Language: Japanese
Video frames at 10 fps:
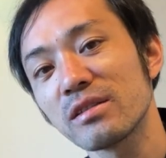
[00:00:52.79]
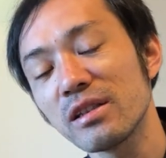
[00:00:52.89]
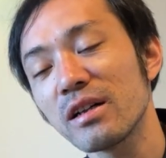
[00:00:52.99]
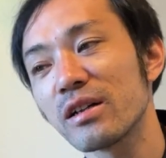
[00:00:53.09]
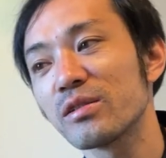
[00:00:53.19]

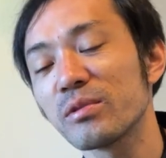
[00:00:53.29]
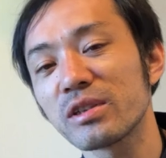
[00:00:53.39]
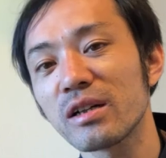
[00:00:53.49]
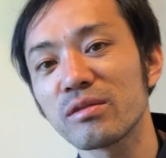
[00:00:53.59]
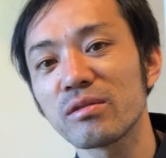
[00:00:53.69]
前回久保
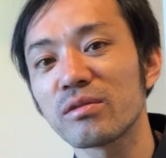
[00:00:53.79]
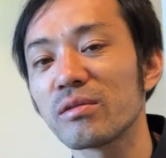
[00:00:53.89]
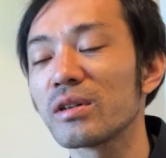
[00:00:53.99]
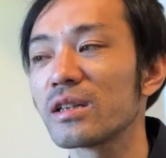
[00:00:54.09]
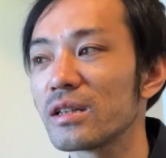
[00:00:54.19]
さんの
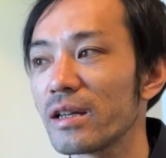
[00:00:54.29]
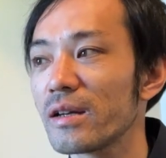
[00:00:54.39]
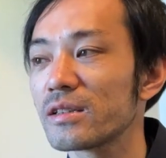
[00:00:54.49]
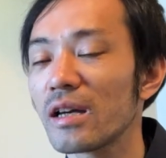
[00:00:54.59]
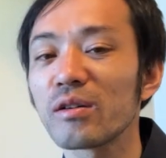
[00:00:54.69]
動画で
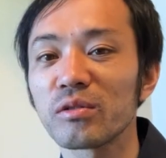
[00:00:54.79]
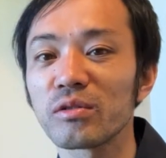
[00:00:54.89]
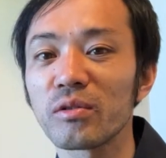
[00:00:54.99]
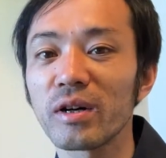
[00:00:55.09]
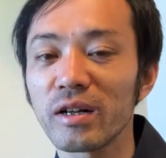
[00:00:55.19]
ね最後の
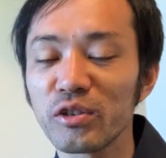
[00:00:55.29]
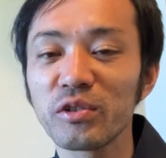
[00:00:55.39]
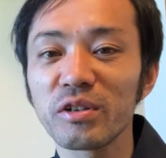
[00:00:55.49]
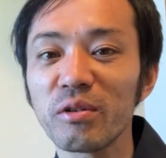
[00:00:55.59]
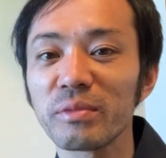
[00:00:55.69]
動画が
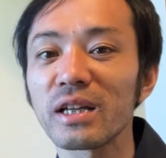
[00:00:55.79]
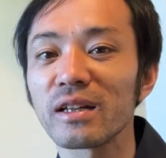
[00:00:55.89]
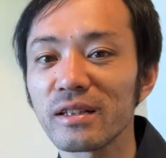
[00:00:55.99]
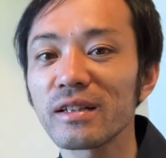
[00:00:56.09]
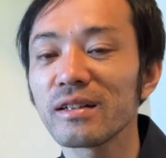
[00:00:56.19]
遺言みたい
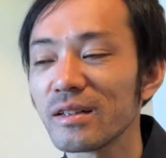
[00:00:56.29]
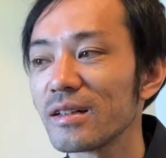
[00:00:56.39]
なね